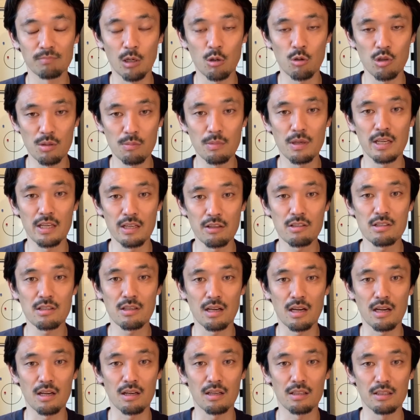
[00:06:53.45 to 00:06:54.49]
まあ、これまでいくつ
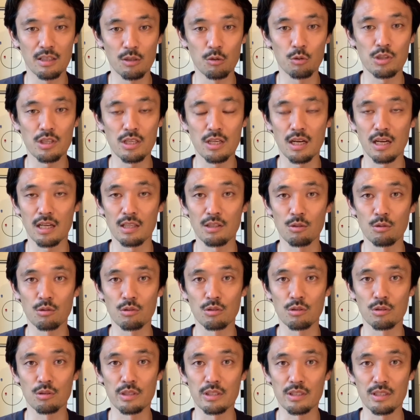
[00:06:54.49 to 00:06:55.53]
かネロティーナ監督
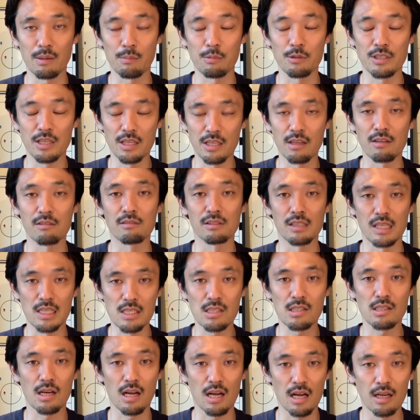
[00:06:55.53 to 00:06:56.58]
インタビュー出てるんで
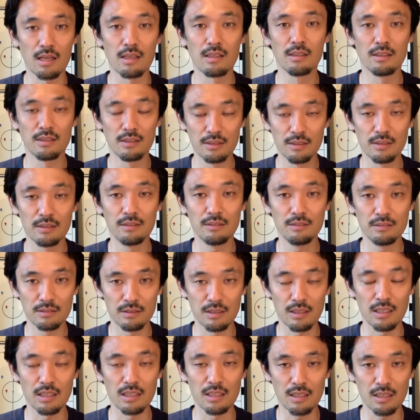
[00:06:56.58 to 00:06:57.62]
すが、
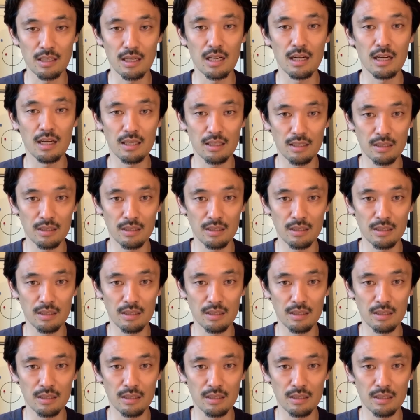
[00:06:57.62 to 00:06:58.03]
なかなか